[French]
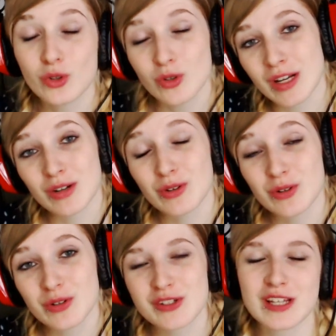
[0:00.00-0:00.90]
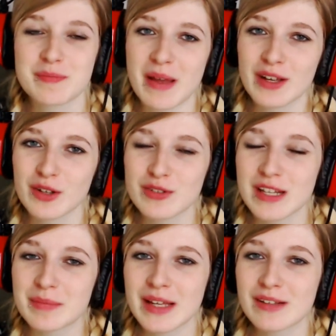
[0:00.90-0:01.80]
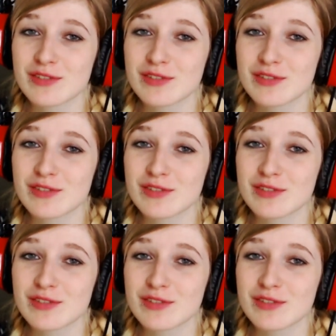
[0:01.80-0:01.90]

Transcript: les loulous, j'espère que vous allez bien et